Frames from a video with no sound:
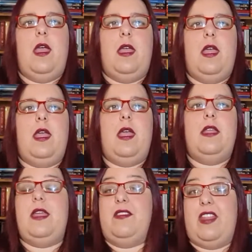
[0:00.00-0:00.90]

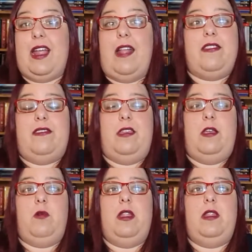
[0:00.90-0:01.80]
e niente
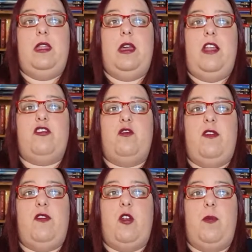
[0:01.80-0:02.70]
ragazzi, quindi adesso
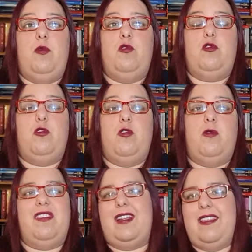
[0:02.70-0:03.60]
vi farò appunto
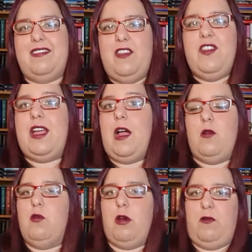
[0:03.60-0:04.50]
questa classifica,
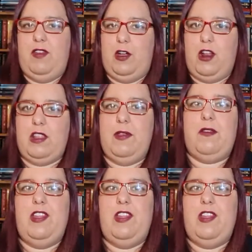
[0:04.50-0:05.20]
comunque vi,